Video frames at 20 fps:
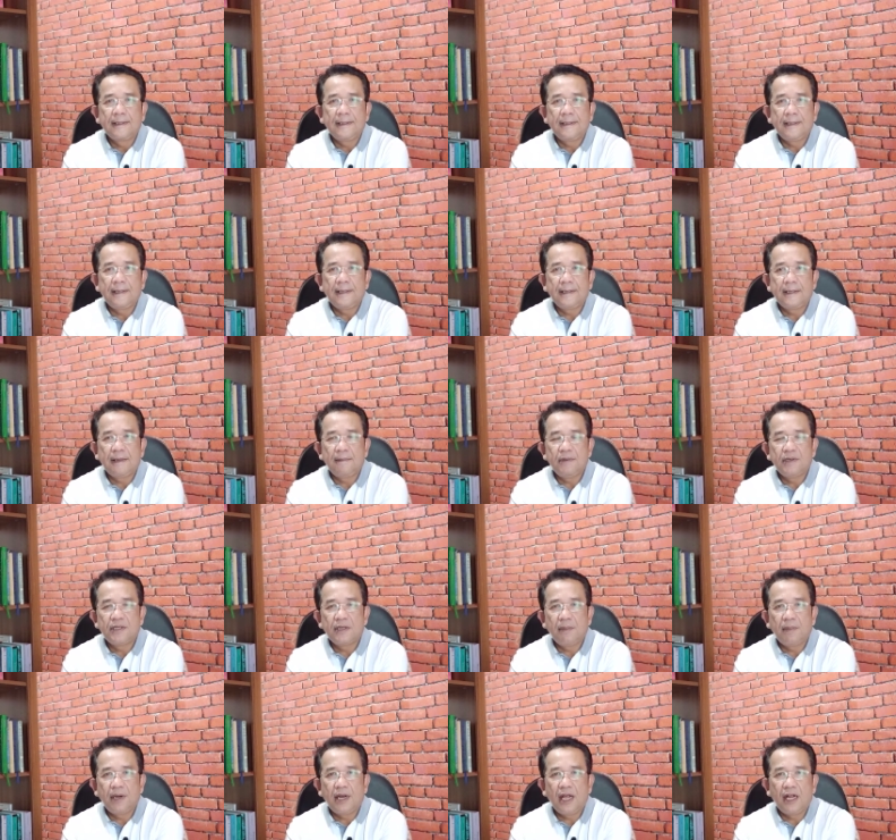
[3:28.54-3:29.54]
kita
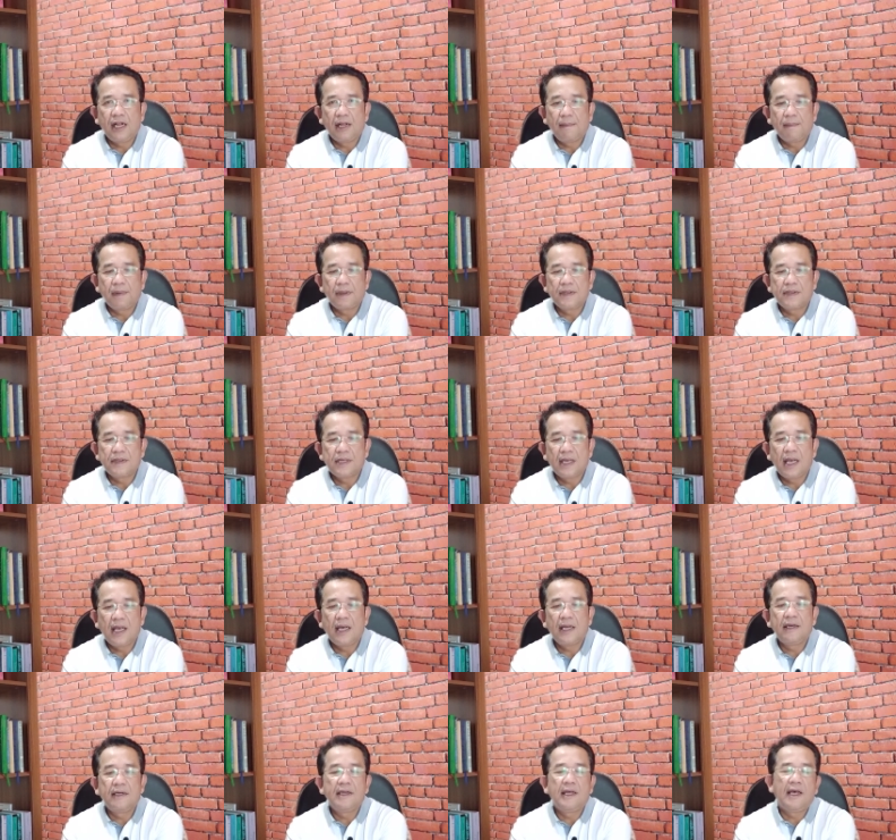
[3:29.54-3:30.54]
bisa menangkap
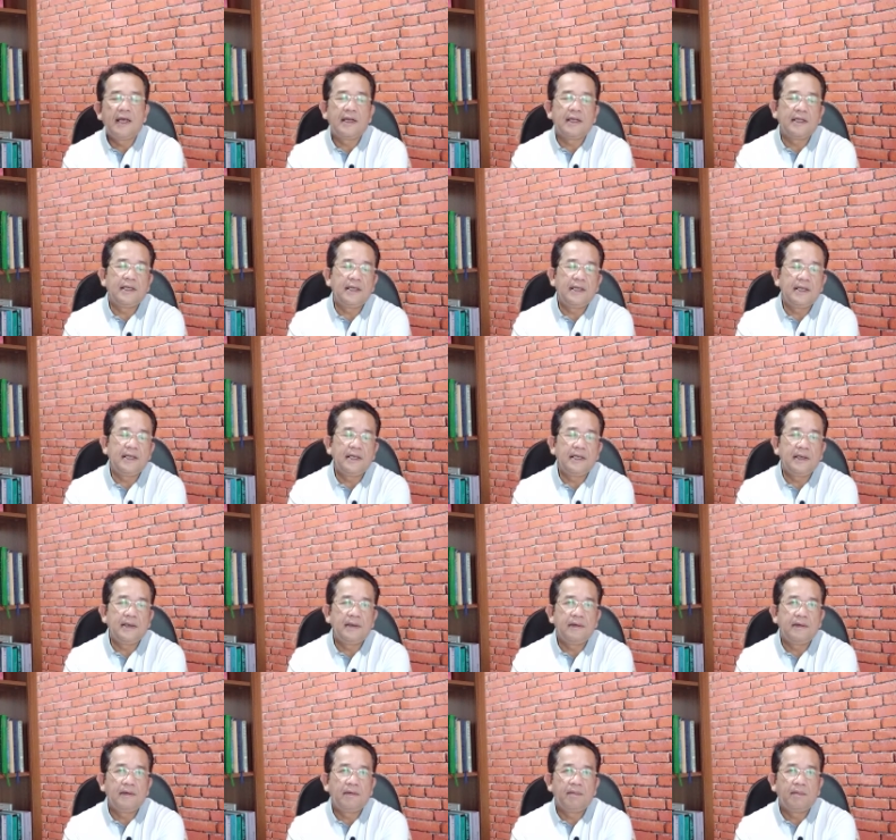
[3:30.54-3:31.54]
kesan dari
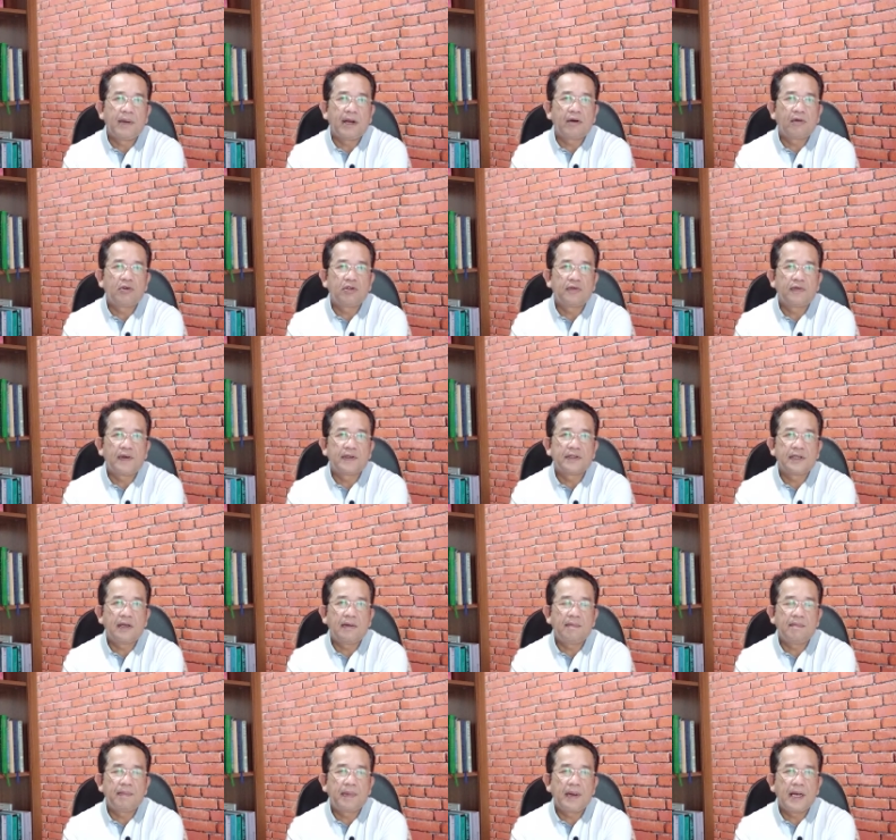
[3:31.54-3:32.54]
Markus
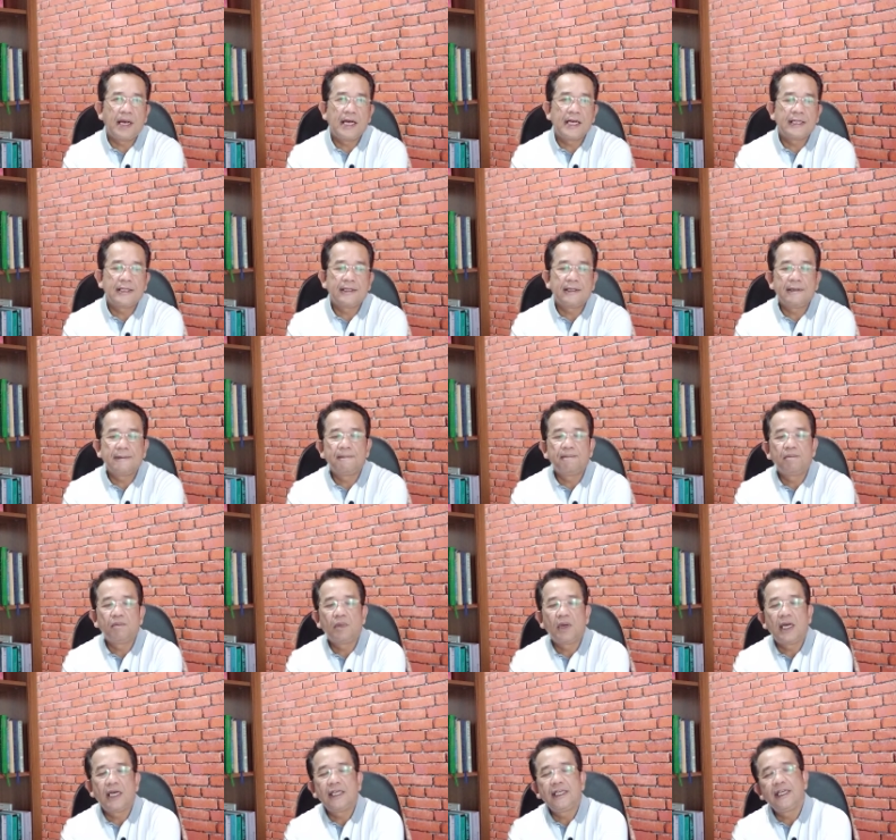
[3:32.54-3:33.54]
pasal
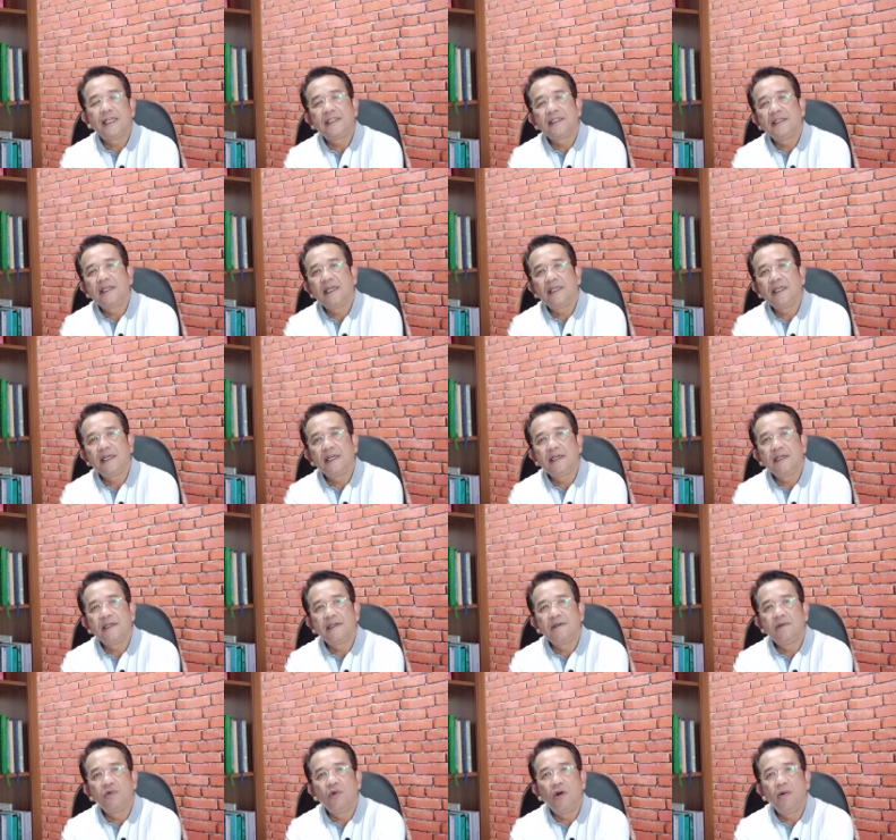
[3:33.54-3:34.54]
4 ayatnya yang
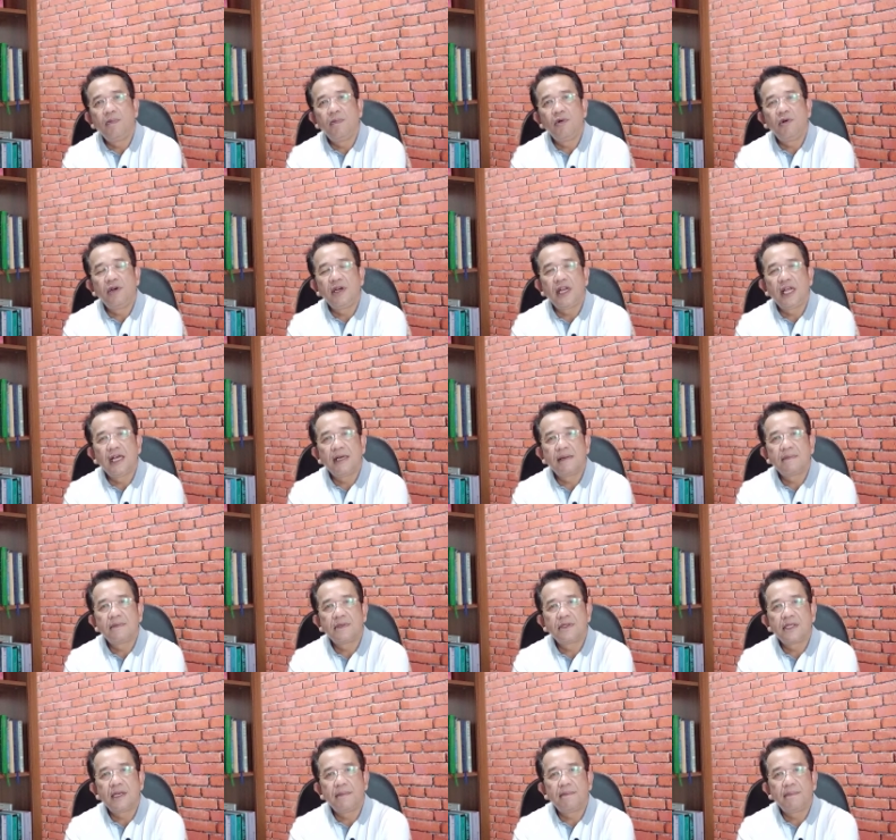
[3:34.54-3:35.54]
ke-26
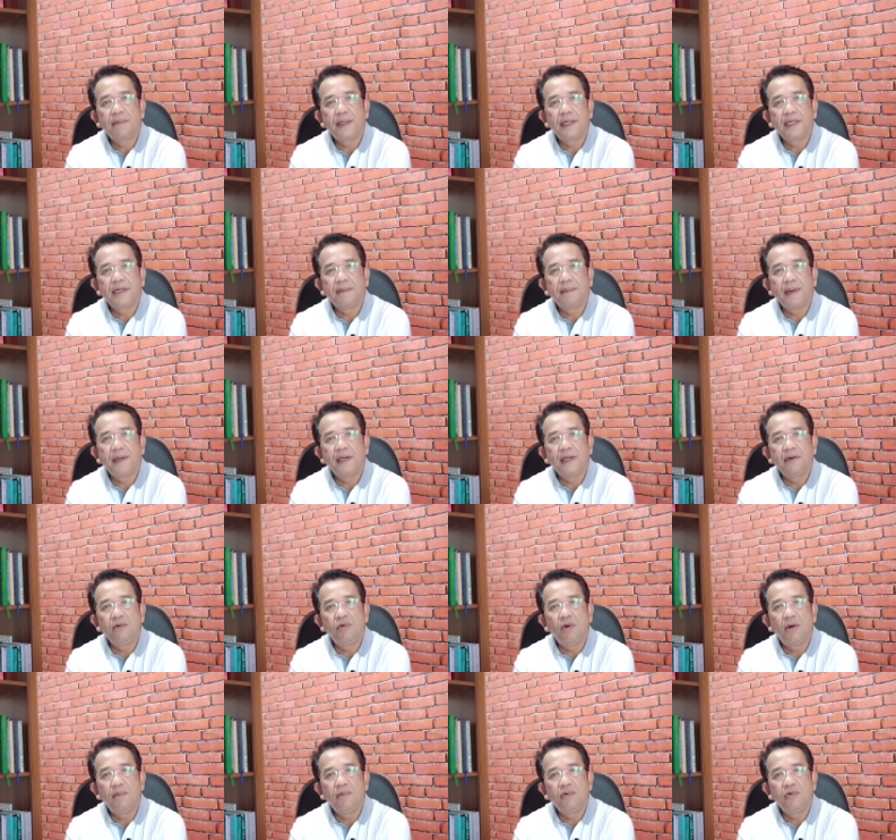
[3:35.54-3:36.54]
sampai kepada
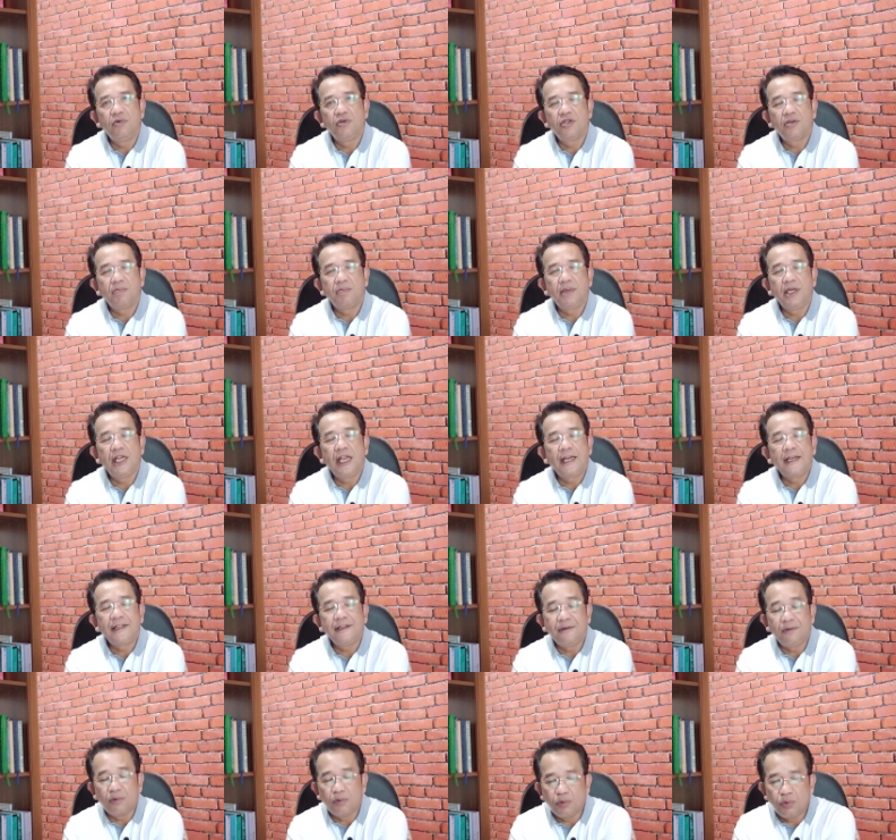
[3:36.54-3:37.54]
29
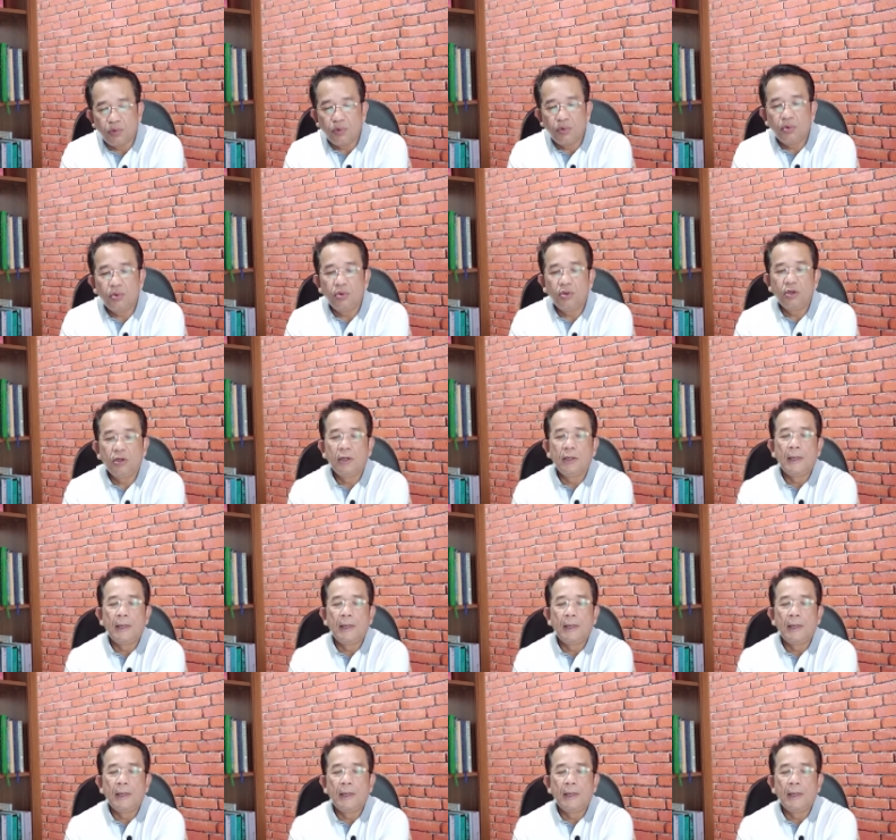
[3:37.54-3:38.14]
itu